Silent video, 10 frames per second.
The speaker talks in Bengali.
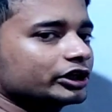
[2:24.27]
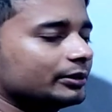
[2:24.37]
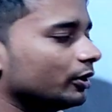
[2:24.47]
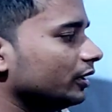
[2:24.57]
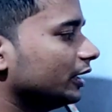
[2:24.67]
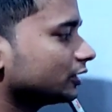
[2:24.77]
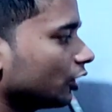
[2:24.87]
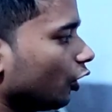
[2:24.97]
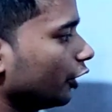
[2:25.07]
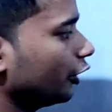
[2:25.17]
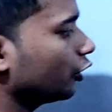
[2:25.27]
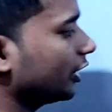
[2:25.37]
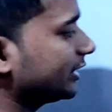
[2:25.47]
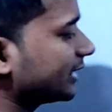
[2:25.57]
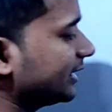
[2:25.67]
করে দেবো তাহলে হয় নয়
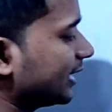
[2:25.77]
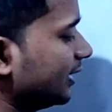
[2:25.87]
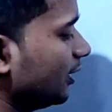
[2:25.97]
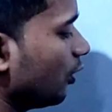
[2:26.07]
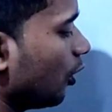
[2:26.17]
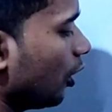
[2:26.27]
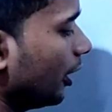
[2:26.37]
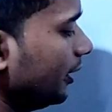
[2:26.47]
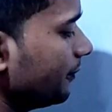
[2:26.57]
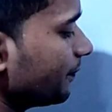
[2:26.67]
করলে দেখা যাক হয়